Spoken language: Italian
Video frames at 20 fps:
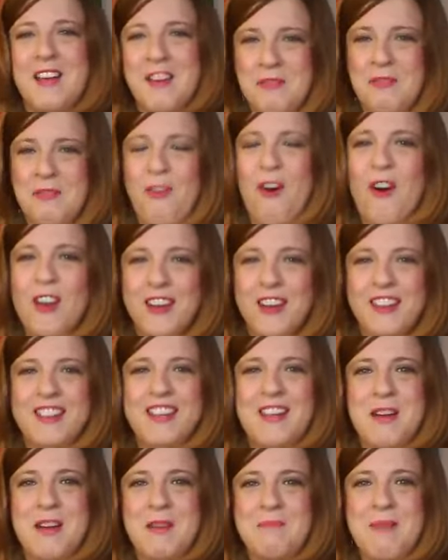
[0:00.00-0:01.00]
eh,
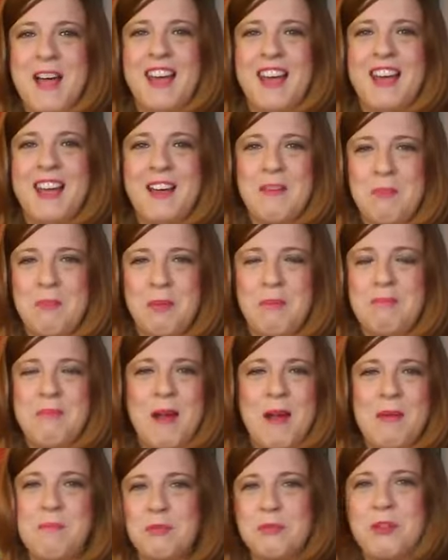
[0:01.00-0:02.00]
forte, bella,
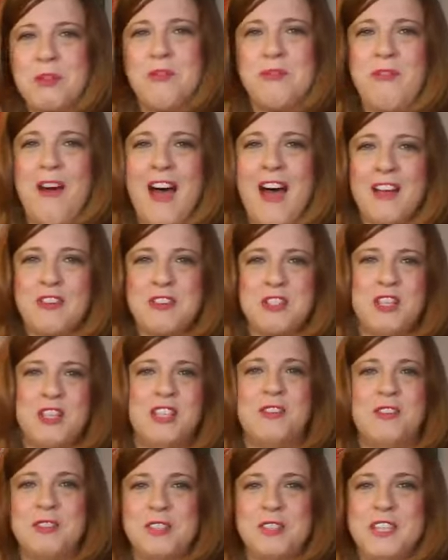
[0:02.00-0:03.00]
un bel pugno in
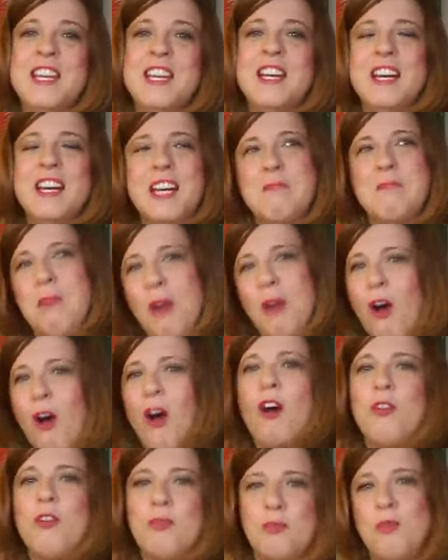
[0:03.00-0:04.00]
faccia, devo dire, che
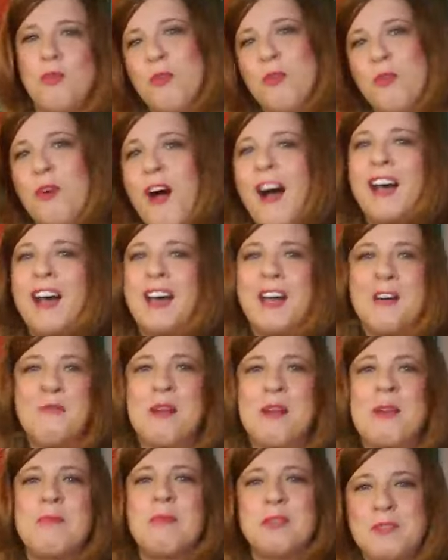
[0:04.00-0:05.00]
però fu anche
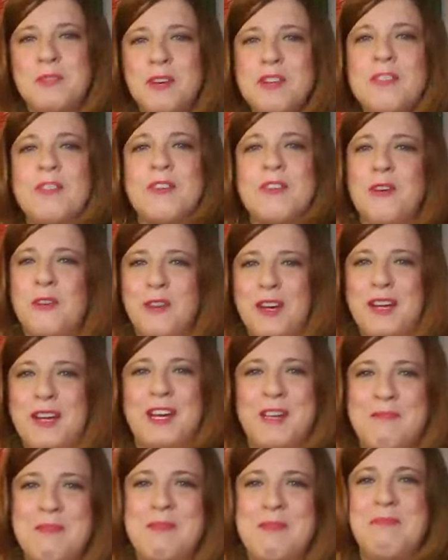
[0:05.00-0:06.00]
una
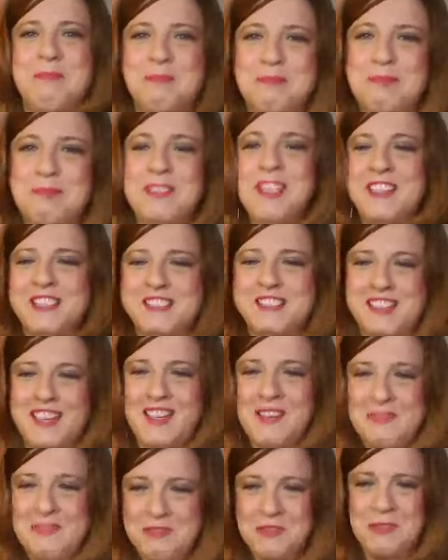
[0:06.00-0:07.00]
motivazione che mi
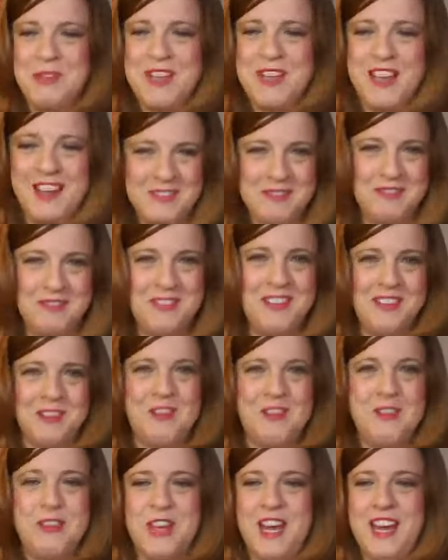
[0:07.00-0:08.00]
disse Giulia,
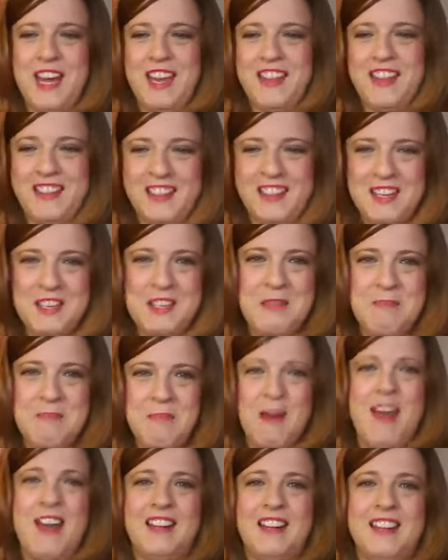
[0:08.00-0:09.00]
concentrati,
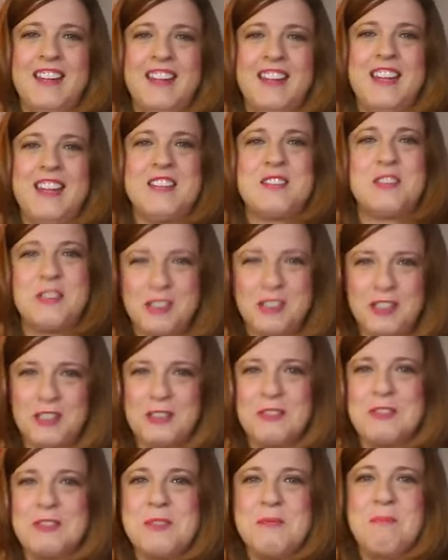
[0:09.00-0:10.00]
impara il tedesco
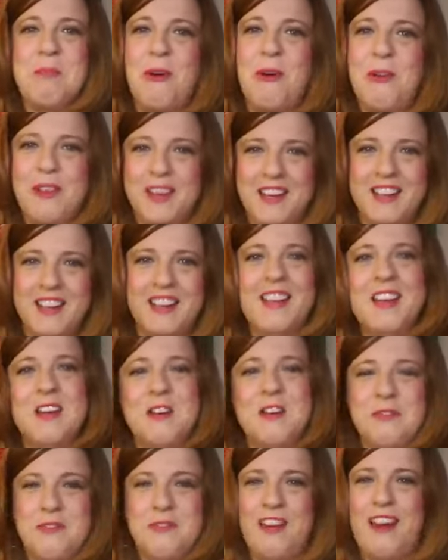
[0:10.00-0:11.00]
che così poi
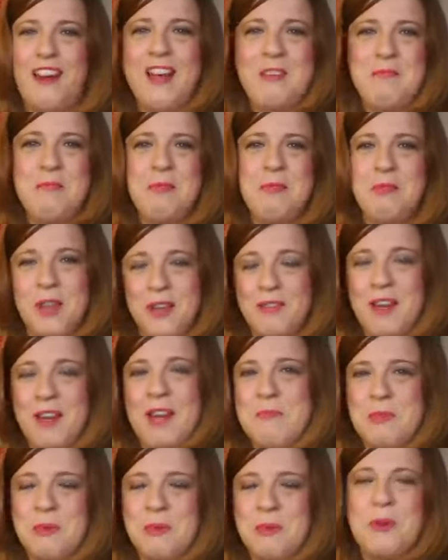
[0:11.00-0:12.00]
non, farai, non
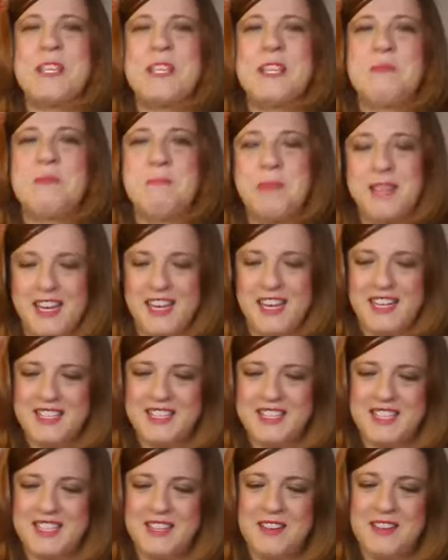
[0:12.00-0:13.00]
avrai più queste
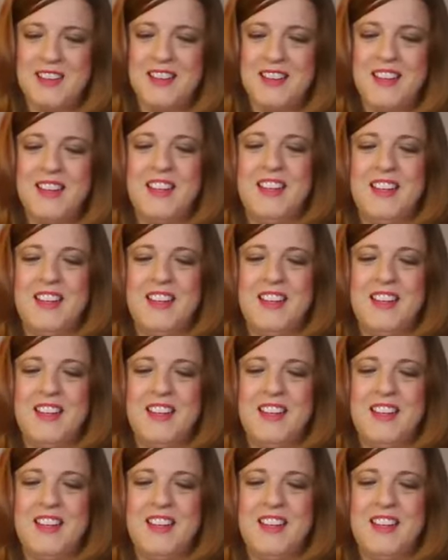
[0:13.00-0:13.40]
esperienze.